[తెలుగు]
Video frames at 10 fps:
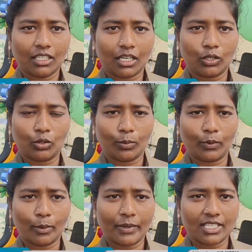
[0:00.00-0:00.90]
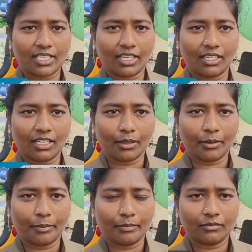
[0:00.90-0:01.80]
నేను ఆ గ్రూప్లో ప్రెసిడెంట్గా
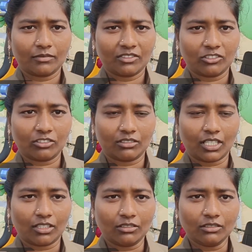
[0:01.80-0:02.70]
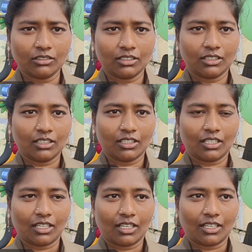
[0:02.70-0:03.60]
ఉన్నాను
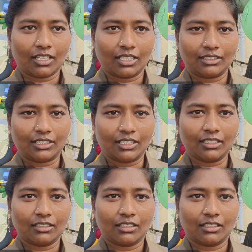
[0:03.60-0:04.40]
అయితే